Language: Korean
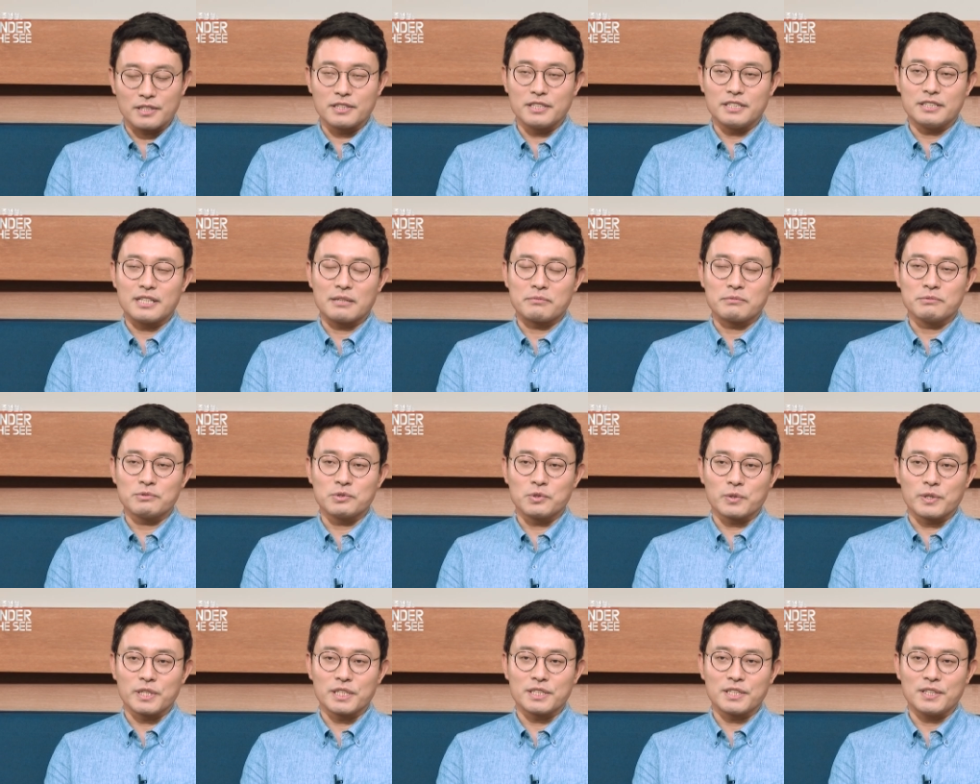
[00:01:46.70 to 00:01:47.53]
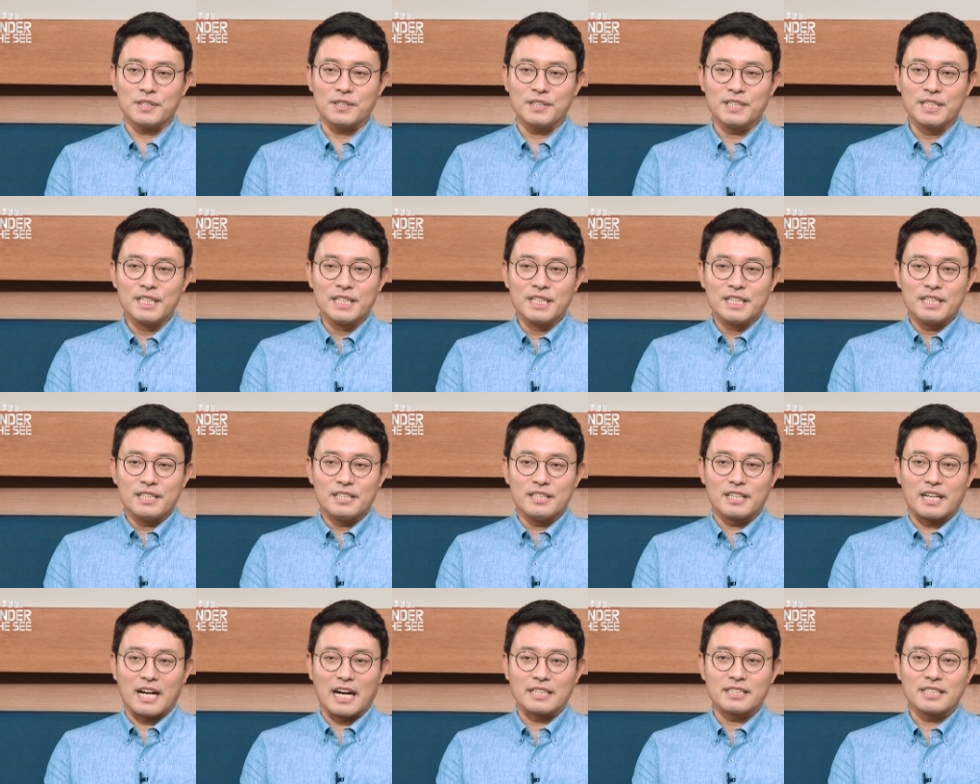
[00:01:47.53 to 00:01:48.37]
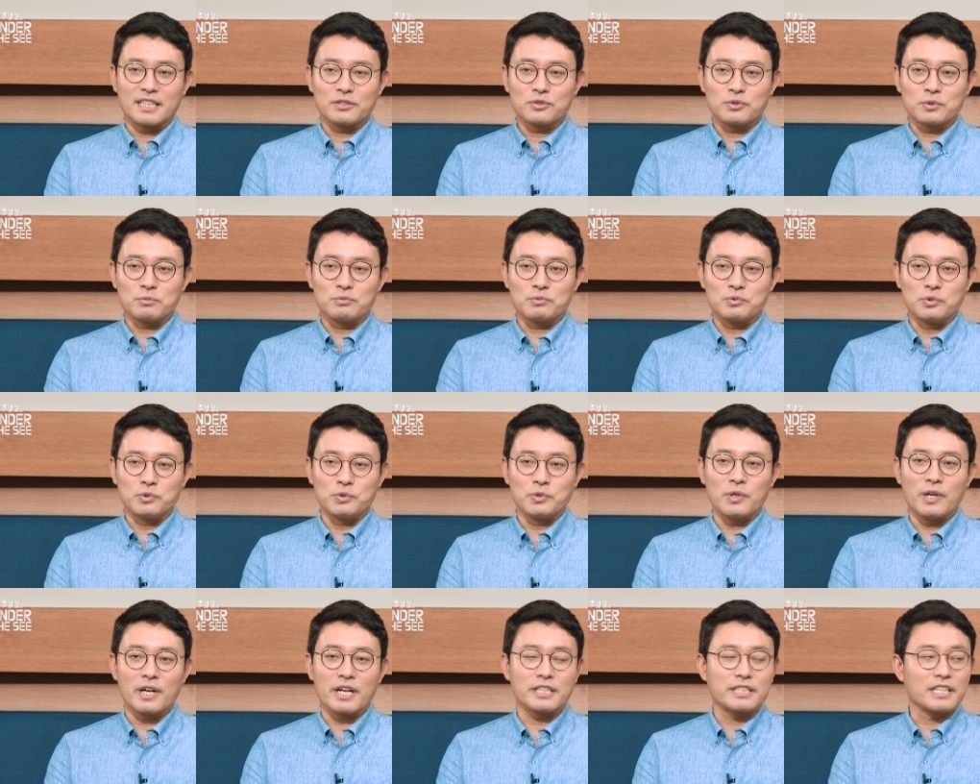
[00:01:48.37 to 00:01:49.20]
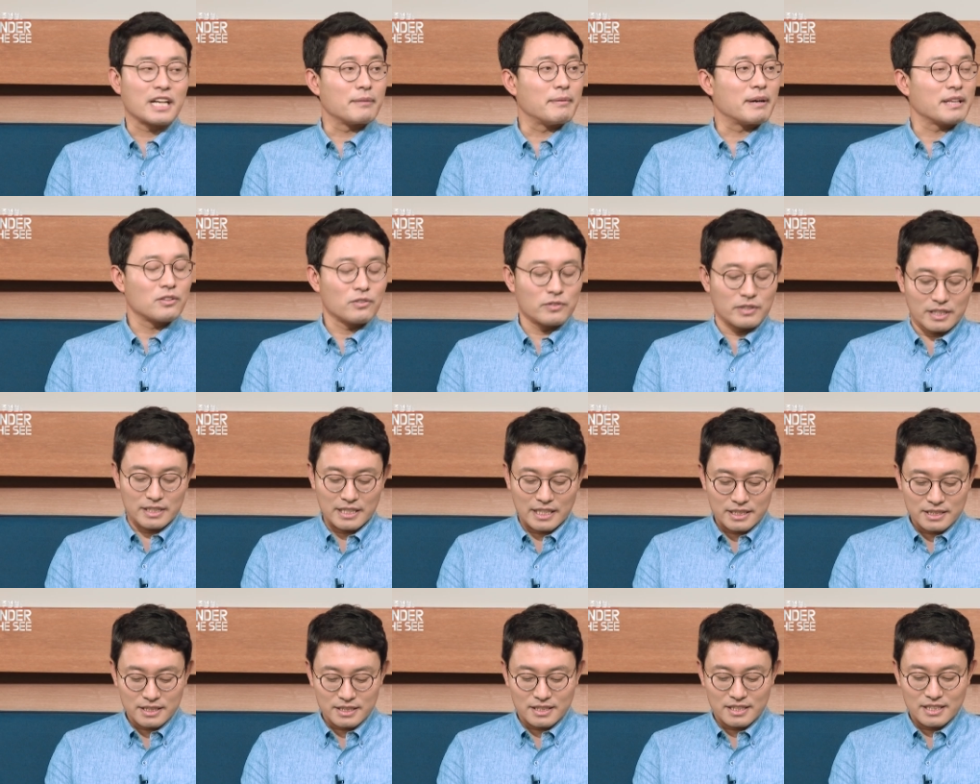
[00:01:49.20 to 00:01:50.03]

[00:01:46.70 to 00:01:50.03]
네. 이 작품 속에서 이 가장 좀 중요하게 제가 봤던 대사는